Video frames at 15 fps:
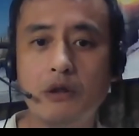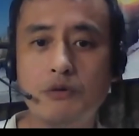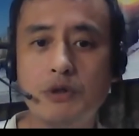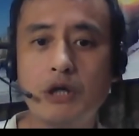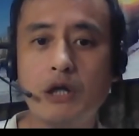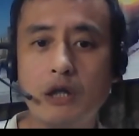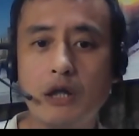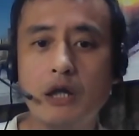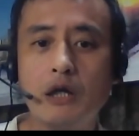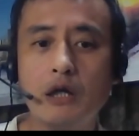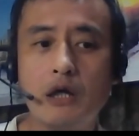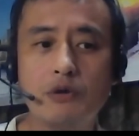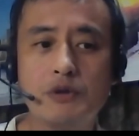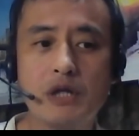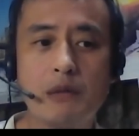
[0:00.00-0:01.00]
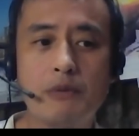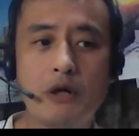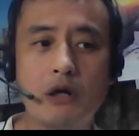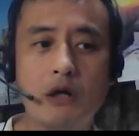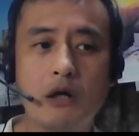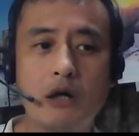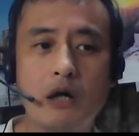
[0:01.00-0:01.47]
ていう事件でね、あの裁
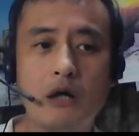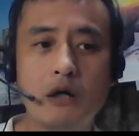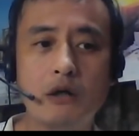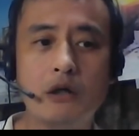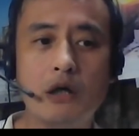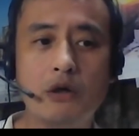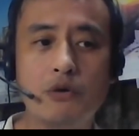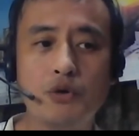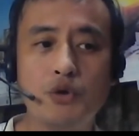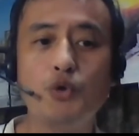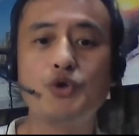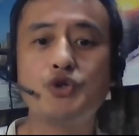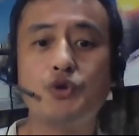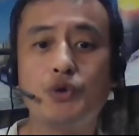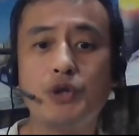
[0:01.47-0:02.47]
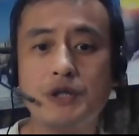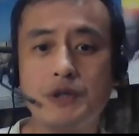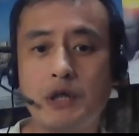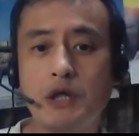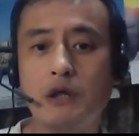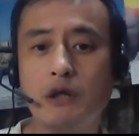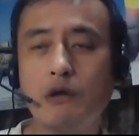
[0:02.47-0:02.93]
判官があの用紙をですね、